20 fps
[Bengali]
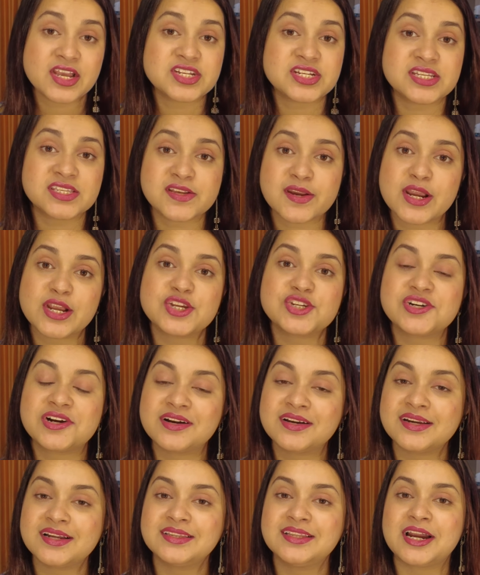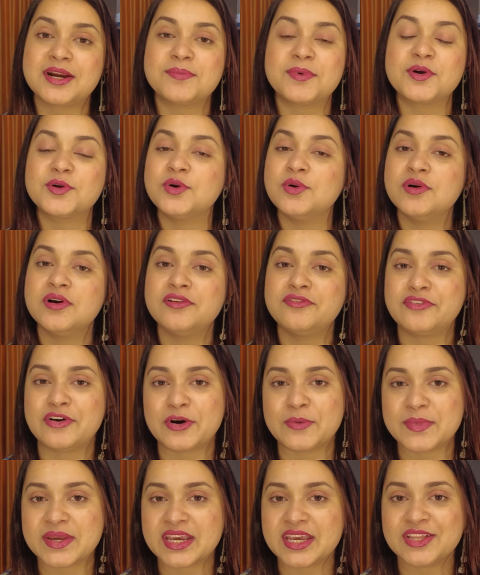সেই স্ক্রিনশটটা তারপর গুগল
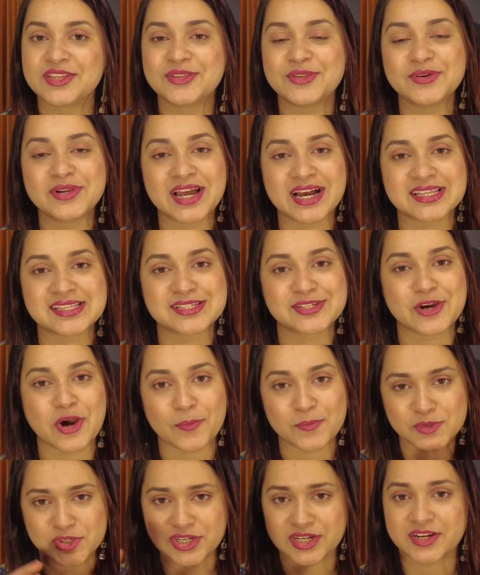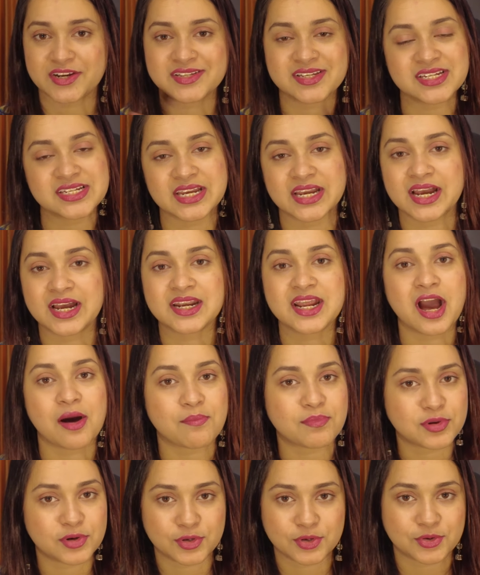ফর্মে কিন্তু লাস্টে অপশান আছে সেখানে
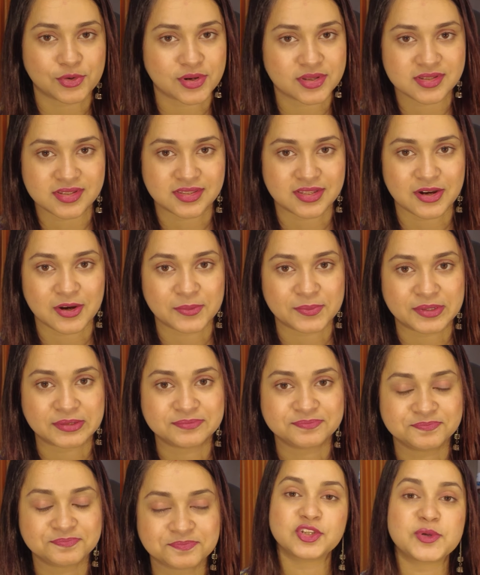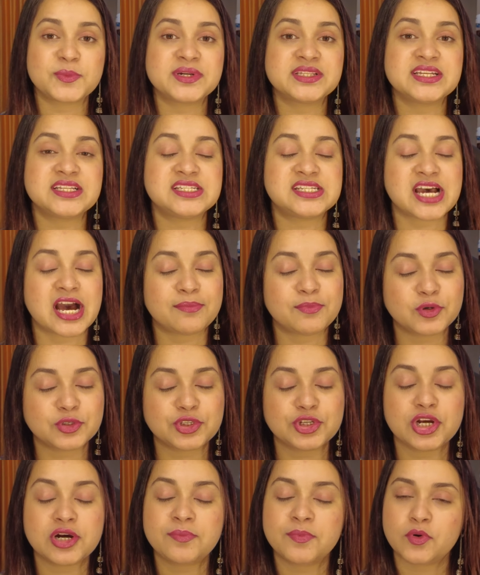আপলোড করে দিতে হবে তোমাদের
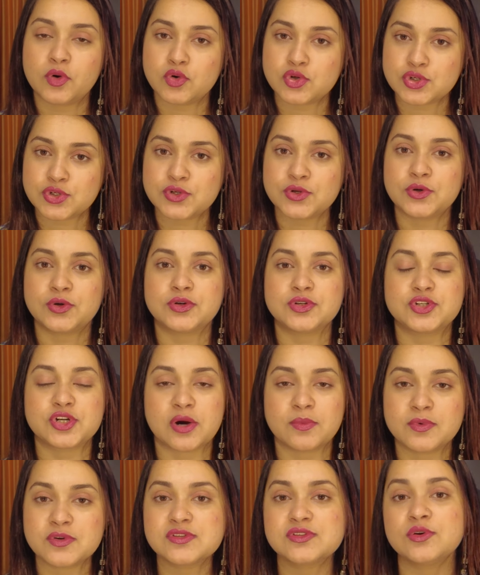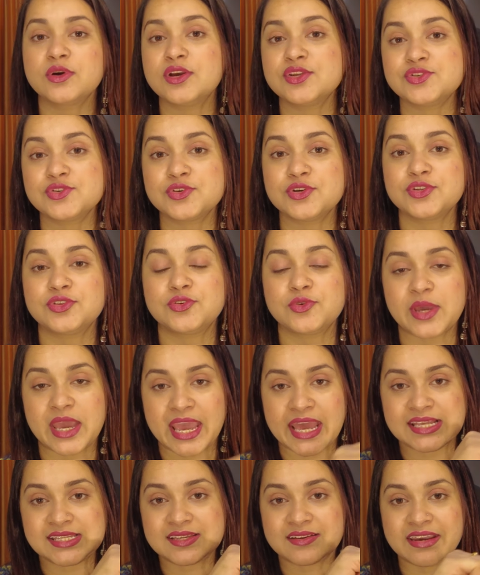যাবতীয় প্রশ্ন সমস্ত কিছু কিন্তু
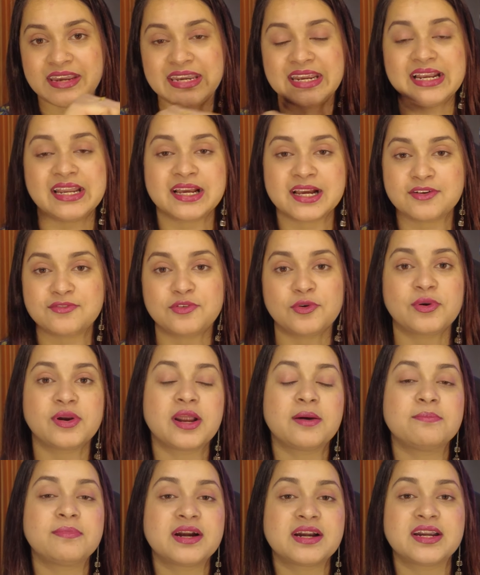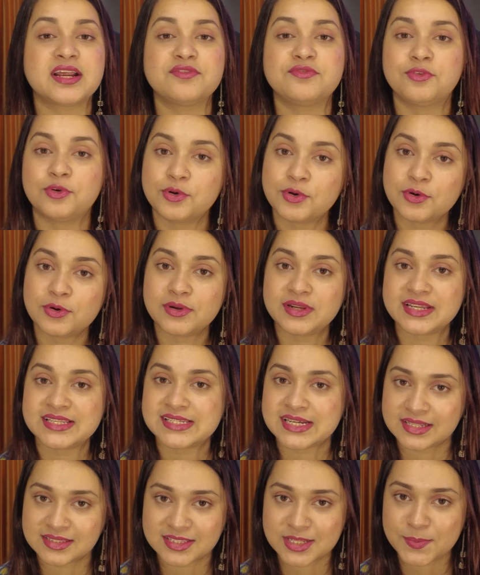এই স্ক্রিনে লেখা ফোন নাম্বারটায় ফোন করলে
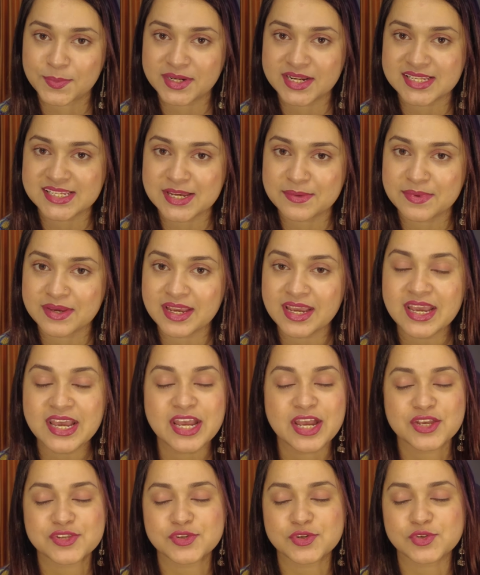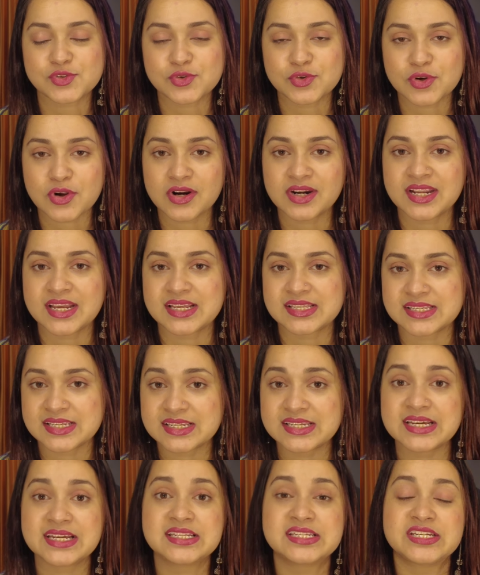জানতে পেরে যাবে সো ডু নট
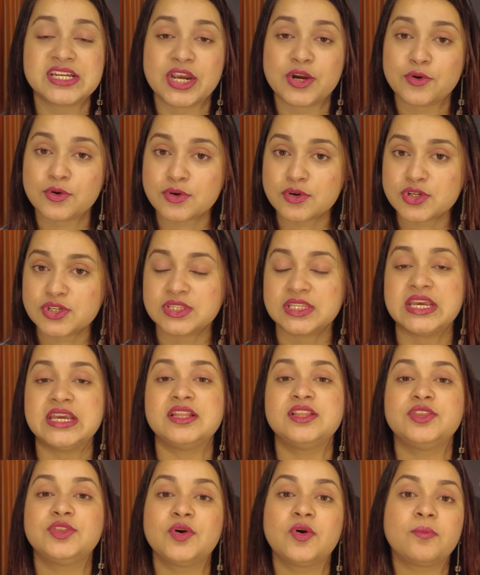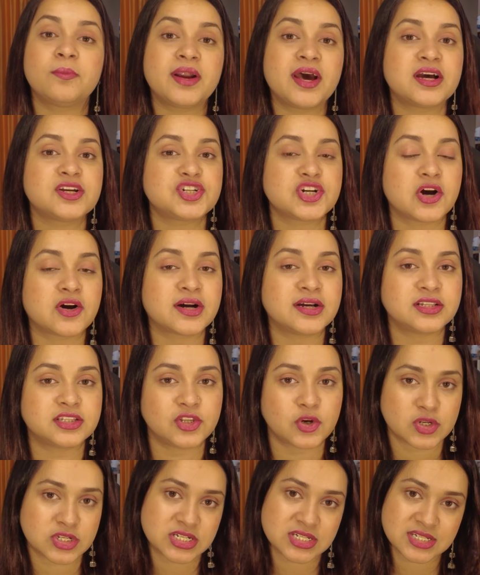হেজিটেট যে কোনো দিন তোমরা সকাল
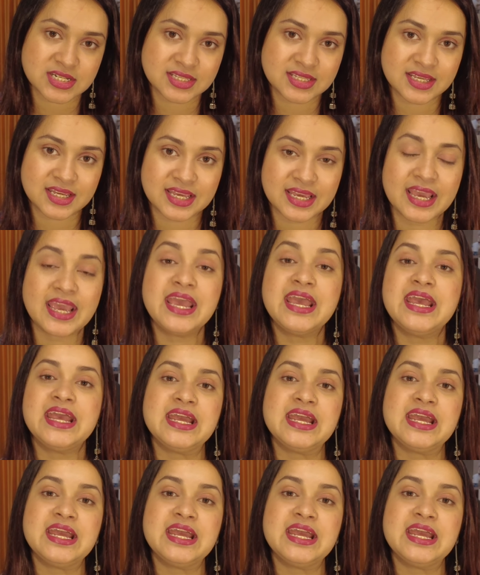দশটা থেকে